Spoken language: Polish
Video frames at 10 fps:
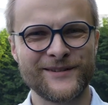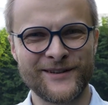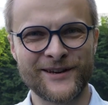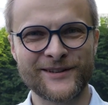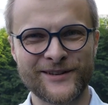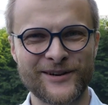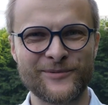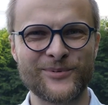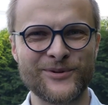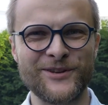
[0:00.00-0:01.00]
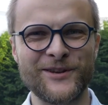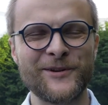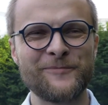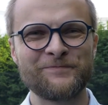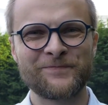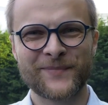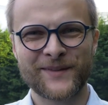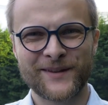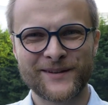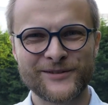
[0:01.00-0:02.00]
jak na trampolinie,
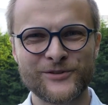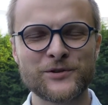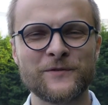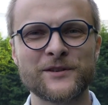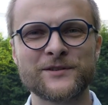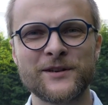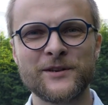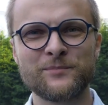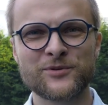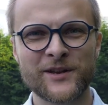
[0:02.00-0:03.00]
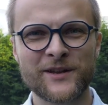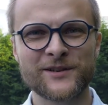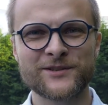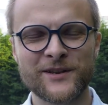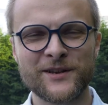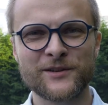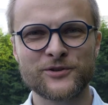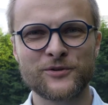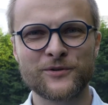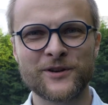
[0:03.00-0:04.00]
doświadczali przekraczania
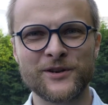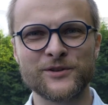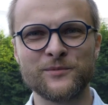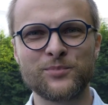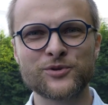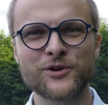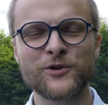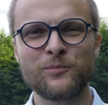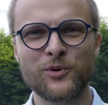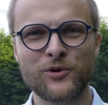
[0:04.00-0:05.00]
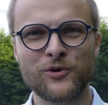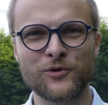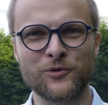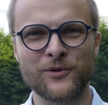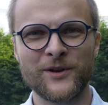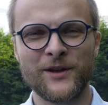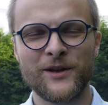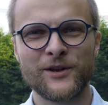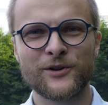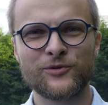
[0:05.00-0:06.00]
naszych ograniczeń, Bożego pokoju,
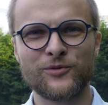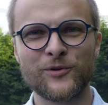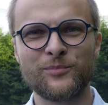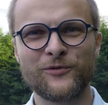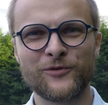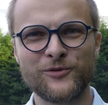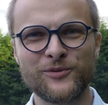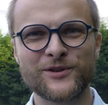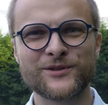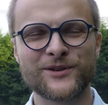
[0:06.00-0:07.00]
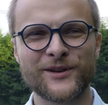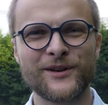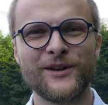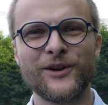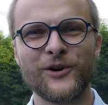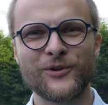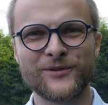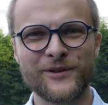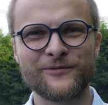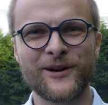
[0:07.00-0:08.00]
który powoduje, że
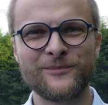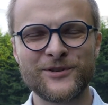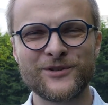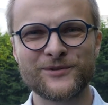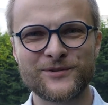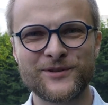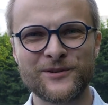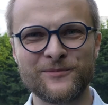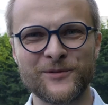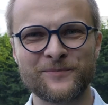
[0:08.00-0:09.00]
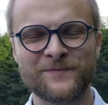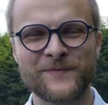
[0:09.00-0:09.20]
odrywamy się od ziemi,